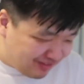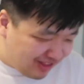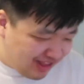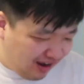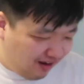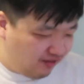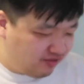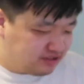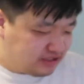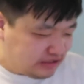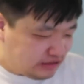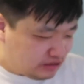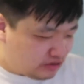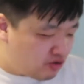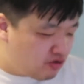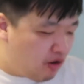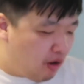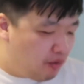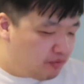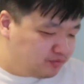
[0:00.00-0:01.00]
吃，买。
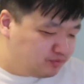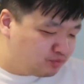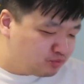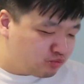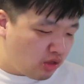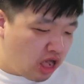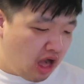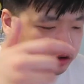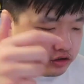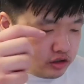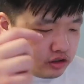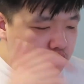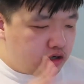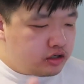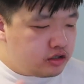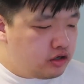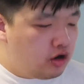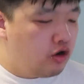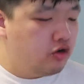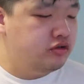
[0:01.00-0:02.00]
这
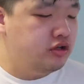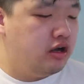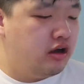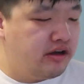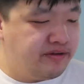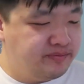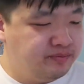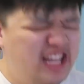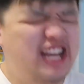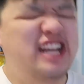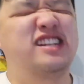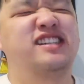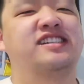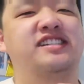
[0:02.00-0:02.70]
个肉呢，带